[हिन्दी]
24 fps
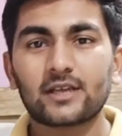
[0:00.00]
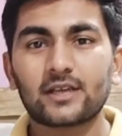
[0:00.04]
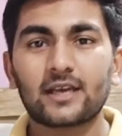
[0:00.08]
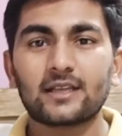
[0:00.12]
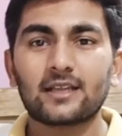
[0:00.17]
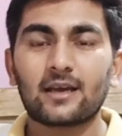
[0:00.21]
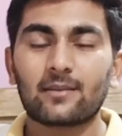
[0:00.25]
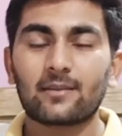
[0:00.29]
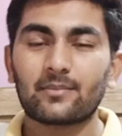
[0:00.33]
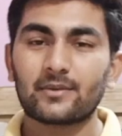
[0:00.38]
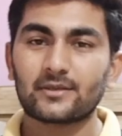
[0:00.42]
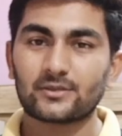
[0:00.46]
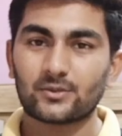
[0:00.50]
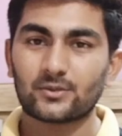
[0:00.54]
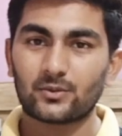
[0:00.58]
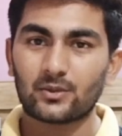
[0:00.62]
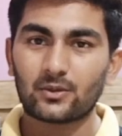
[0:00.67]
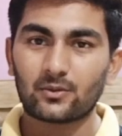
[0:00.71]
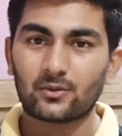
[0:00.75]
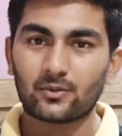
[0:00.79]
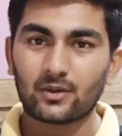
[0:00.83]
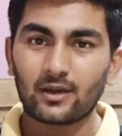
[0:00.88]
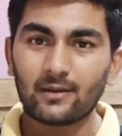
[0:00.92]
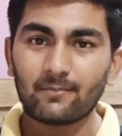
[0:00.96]
शायद आपने सुना
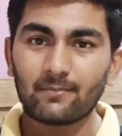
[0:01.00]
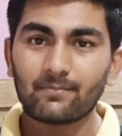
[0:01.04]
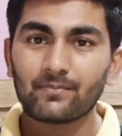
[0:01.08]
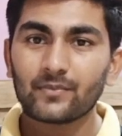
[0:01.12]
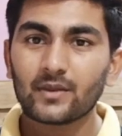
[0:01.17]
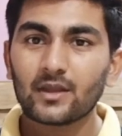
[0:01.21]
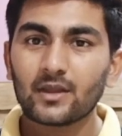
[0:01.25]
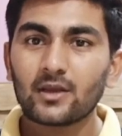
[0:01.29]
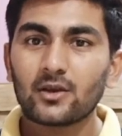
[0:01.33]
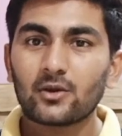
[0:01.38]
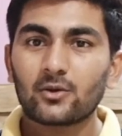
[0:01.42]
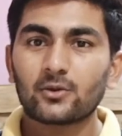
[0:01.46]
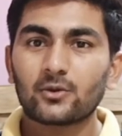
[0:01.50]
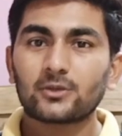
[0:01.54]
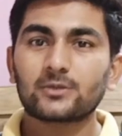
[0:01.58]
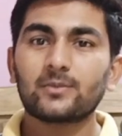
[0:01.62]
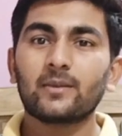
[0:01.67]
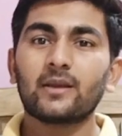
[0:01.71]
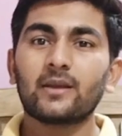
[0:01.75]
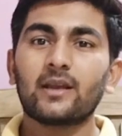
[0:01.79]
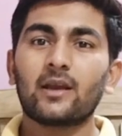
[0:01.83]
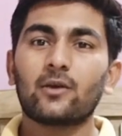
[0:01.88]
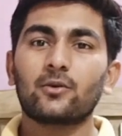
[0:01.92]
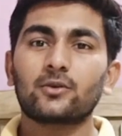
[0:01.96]
होगा
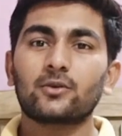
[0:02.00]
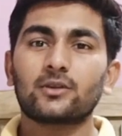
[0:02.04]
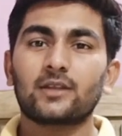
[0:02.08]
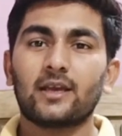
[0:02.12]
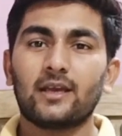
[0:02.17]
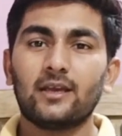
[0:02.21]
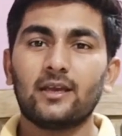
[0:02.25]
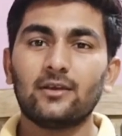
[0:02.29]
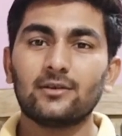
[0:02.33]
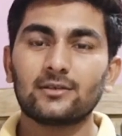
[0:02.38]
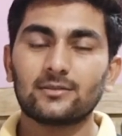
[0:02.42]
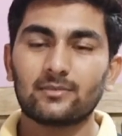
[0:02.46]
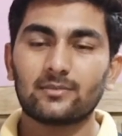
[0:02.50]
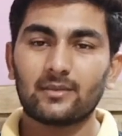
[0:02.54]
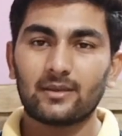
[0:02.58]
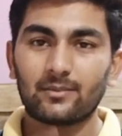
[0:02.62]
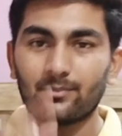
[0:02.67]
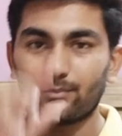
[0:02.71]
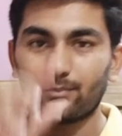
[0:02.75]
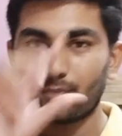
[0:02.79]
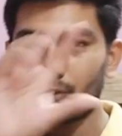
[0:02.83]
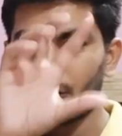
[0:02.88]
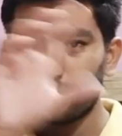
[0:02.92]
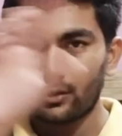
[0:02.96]
उसमें क्या होता है
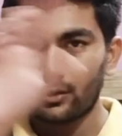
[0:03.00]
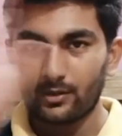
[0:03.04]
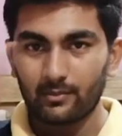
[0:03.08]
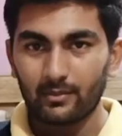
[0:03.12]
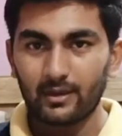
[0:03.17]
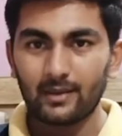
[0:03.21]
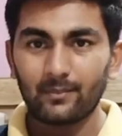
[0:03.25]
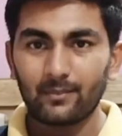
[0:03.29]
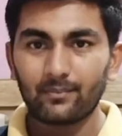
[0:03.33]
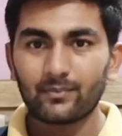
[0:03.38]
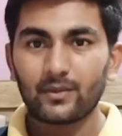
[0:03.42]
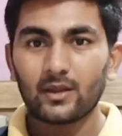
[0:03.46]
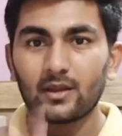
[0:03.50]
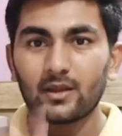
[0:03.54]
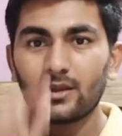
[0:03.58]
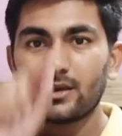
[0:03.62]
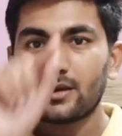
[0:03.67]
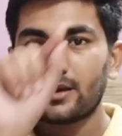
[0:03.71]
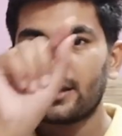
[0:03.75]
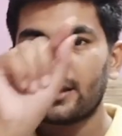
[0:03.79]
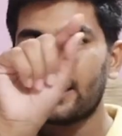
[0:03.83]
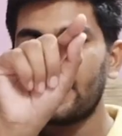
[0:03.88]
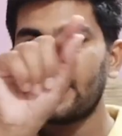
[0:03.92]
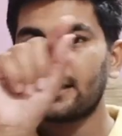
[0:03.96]
उसमें बोर्ड में
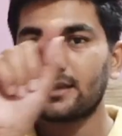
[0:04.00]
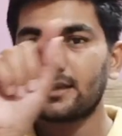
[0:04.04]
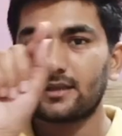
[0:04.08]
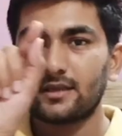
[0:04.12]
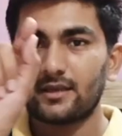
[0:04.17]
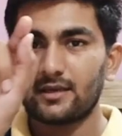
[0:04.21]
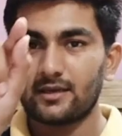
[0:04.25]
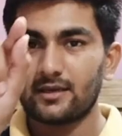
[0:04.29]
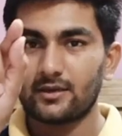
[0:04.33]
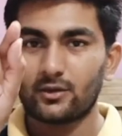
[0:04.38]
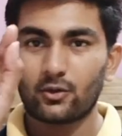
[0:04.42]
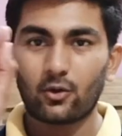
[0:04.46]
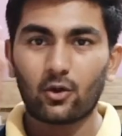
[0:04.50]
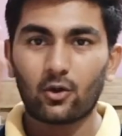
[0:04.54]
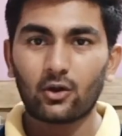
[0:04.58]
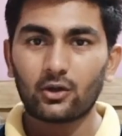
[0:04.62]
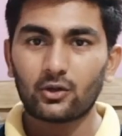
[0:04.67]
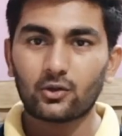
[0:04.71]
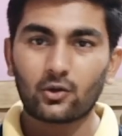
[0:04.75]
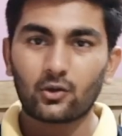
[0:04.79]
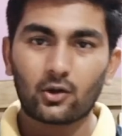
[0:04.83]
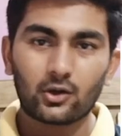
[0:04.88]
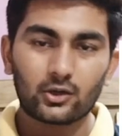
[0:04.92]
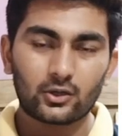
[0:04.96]
एक डॉट
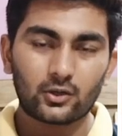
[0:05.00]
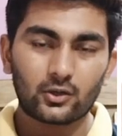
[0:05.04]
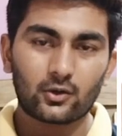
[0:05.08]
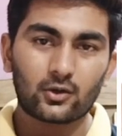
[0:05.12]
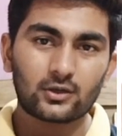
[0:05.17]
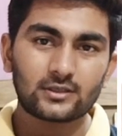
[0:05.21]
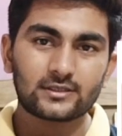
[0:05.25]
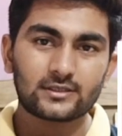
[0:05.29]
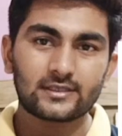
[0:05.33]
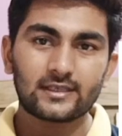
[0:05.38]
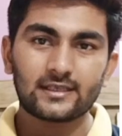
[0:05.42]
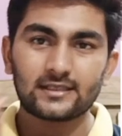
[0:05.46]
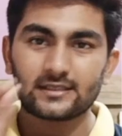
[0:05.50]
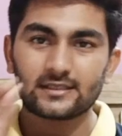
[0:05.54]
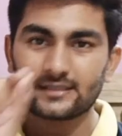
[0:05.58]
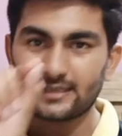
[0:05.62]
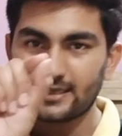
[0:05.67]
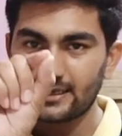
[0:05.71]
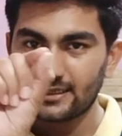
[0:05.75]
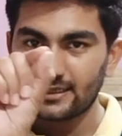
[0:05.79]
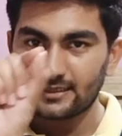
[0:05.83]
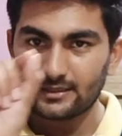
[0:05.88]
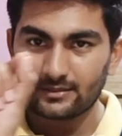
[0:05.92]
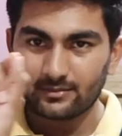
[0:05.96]
डॉट डॉट से
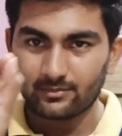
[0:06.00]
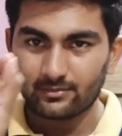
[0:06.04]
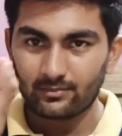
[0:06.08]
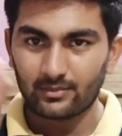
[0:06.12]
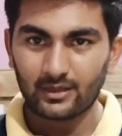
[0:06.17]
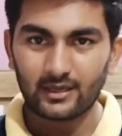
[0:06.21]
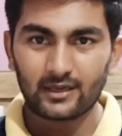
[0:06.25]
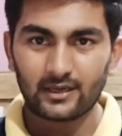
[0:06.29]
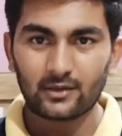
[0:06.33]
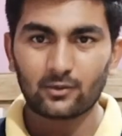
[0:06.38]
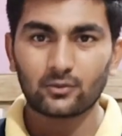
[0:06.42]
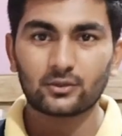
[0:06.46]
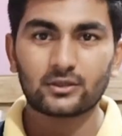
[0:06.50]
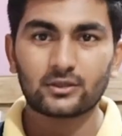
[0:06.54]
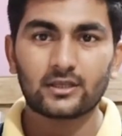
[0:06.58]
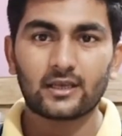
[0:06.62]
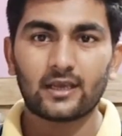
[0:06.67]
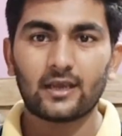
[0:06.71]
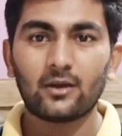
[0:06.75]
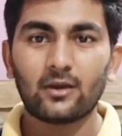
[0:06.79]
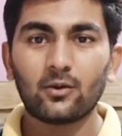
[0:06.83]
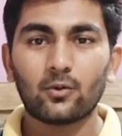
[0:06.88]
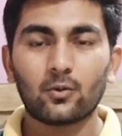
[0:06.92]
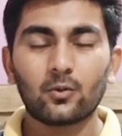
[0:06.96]
छेद बने होते
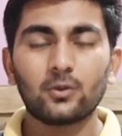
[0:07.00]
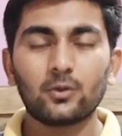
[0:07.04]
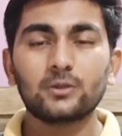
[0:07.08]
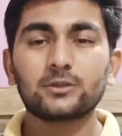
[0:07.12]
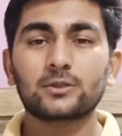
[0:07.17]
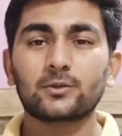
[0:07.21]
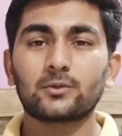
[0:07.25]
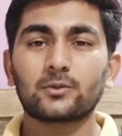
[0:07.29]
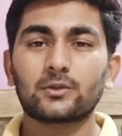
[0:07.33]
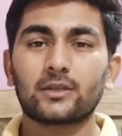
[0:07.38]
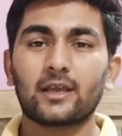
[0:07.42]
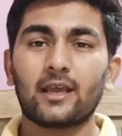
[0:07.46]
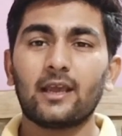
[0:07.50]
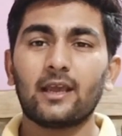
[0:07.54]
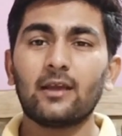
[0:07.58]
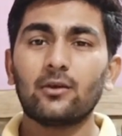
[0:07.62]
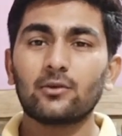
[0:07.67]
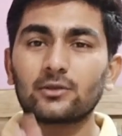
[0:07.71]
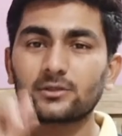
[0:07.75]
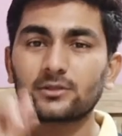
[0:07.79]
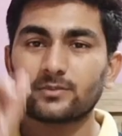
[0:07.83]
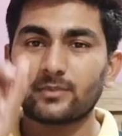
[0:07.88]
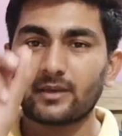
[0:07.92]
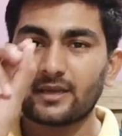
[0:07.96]
हैं होल्स होते हैं
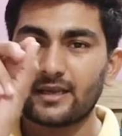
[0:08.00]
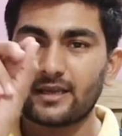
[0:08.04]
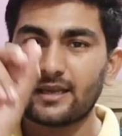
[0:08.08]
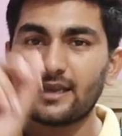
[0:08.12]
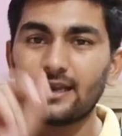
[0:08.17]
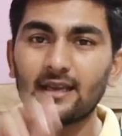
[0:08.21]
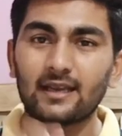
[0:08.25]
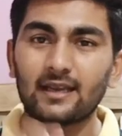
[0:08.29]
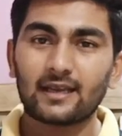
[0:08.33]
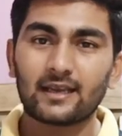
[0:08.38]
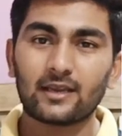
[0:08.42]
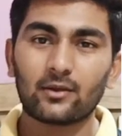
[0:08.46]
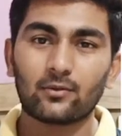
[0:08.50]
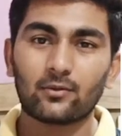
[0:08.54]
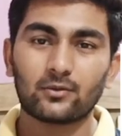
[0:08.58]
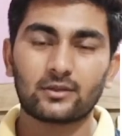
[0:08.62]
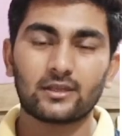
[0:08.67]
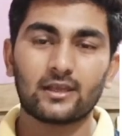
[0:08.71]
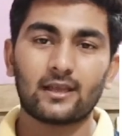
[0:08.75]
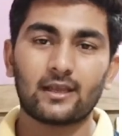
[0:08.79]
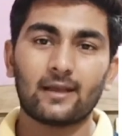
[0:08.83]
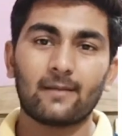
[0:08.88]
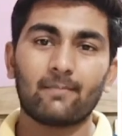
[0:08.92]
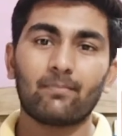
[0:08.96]
उसमें कील लगी
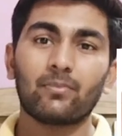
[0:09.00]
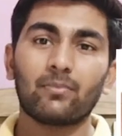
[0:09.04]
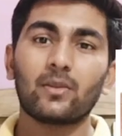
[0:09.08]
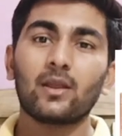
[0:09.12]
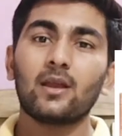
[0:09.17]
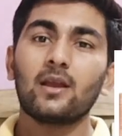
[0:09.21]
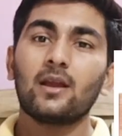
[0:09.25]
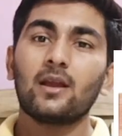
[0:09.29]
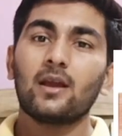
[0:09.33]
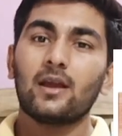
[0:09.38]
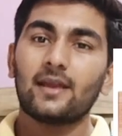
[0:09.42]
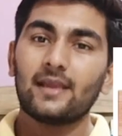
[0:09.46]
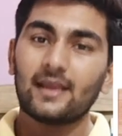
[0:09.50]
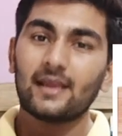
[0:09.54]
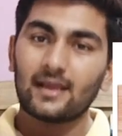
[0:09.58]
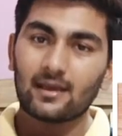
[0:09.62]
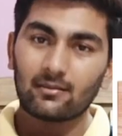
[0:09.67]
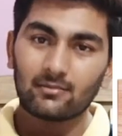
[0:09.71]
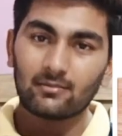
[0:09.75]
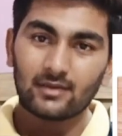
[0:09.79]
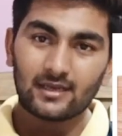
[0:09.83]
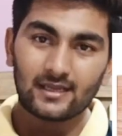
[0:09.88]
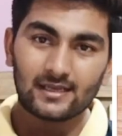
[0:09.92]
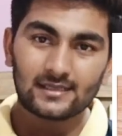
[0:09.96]
होती हैं एक
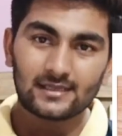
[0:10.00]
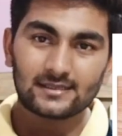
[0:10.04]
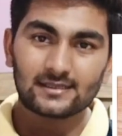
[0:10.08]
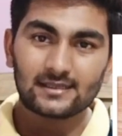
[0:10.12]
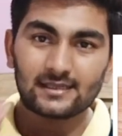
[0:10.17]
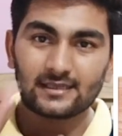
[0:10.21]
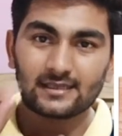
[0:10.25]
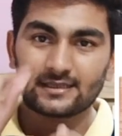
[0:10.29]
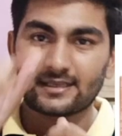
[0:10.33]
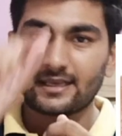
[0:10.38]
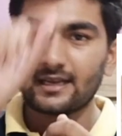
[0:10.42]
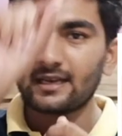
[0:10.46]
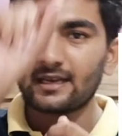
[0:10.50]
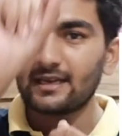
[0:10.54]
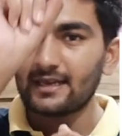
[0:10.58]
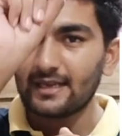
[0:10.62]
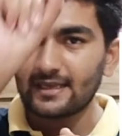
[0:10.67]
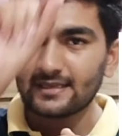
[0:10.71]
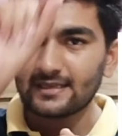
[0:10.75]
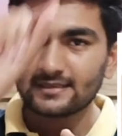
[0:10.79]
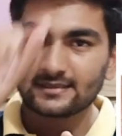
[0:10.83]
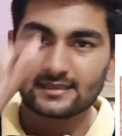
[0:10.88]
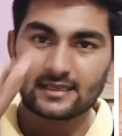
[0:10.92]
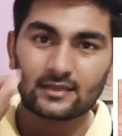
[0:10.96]
हम लेस लेते हैं
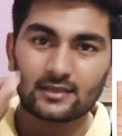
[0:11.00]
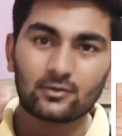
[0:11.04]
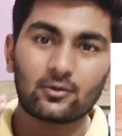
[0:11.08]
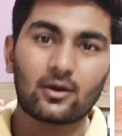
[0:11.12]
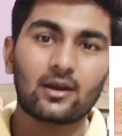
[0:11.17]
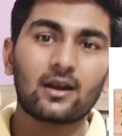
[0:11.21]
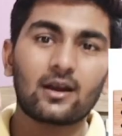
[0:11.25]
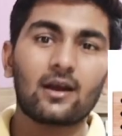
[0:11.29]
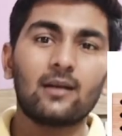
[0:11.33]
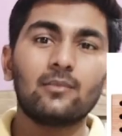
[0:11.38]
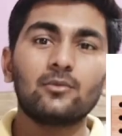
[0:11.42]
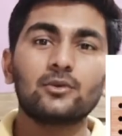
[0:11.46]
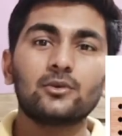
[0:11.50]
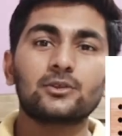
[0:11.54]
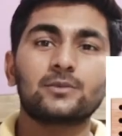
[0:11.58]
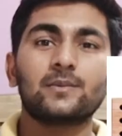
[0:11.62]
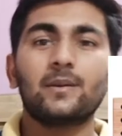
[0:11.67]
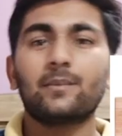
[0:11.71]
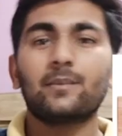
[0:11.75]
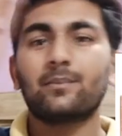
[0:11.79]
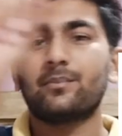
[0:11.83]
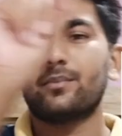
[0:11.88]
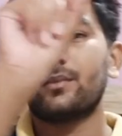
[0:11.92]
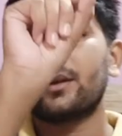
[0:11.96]
लेस के द्वारा हम
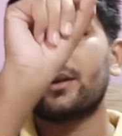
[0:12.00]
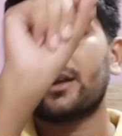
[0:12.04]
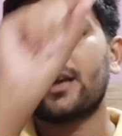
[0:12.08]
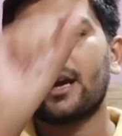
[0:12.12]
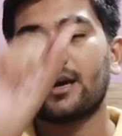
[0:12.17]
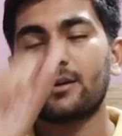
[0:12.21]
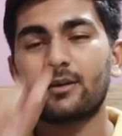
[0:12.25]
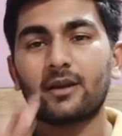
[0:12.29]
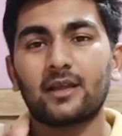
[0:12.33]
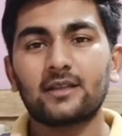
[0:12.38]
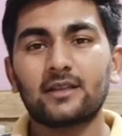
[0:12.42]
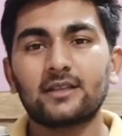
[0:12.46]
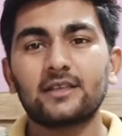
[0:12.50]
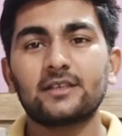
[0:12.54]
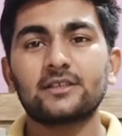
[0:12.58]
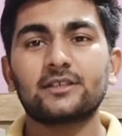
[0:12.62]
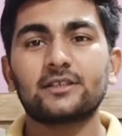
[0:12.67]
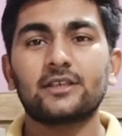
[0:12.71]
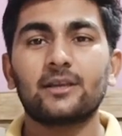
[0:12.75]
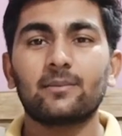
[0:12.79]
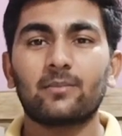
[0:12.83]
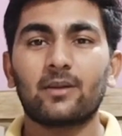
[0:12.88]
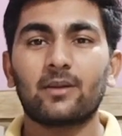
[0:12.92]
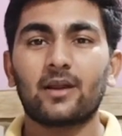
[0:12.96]
उसमें क्या बनाते हैं
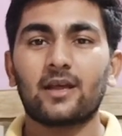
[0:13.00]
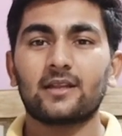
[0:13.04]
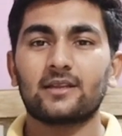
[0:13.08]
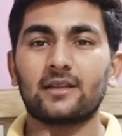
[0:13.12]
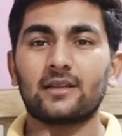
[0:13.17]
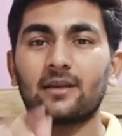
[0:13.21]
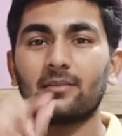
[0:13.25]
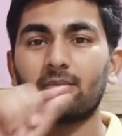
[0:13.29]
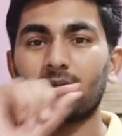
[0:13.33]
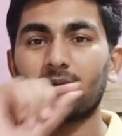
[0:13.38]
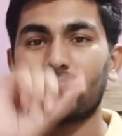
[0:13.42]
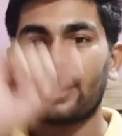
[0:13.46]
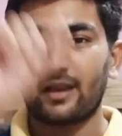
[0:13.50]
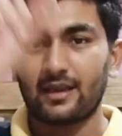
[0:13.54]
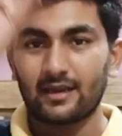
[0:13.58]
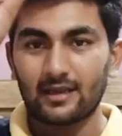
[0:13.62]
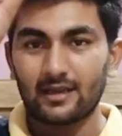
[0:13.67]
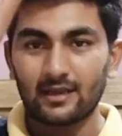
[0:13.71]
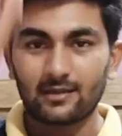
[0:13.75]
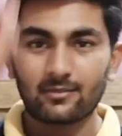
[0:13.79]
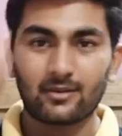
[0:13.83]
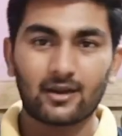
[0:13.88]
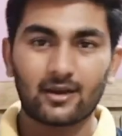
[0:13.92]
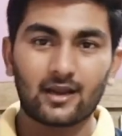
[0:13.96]
शेप बनाते हैं हम
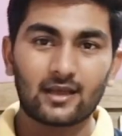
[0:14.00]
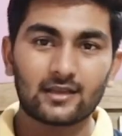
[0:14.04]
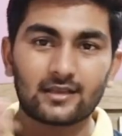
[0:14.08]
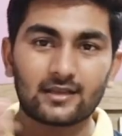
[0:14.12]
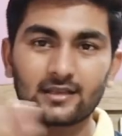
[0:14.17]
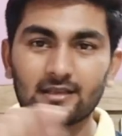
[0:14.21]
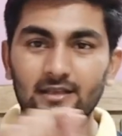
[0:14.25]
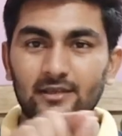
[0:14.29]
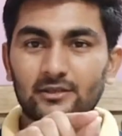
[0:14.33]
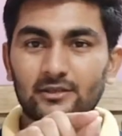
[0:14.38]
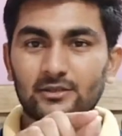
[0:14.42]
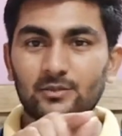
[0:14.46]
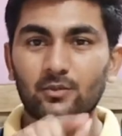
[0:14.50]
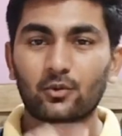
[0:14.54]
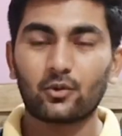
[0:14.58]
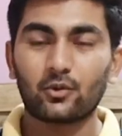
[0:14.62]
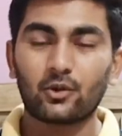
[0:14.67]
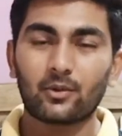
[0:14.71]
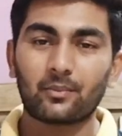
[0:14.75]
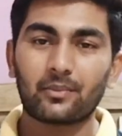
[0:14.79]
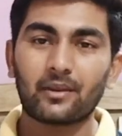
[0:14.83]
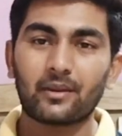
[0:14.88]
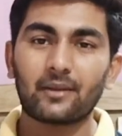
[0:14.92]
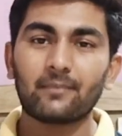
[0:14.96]
ट्राइंगल बना देते हैं उस
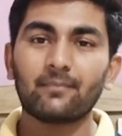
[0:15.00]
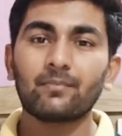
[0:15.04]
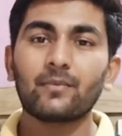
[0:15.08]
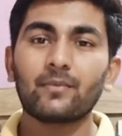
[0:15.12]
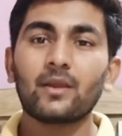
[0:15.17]
बोर्ड पे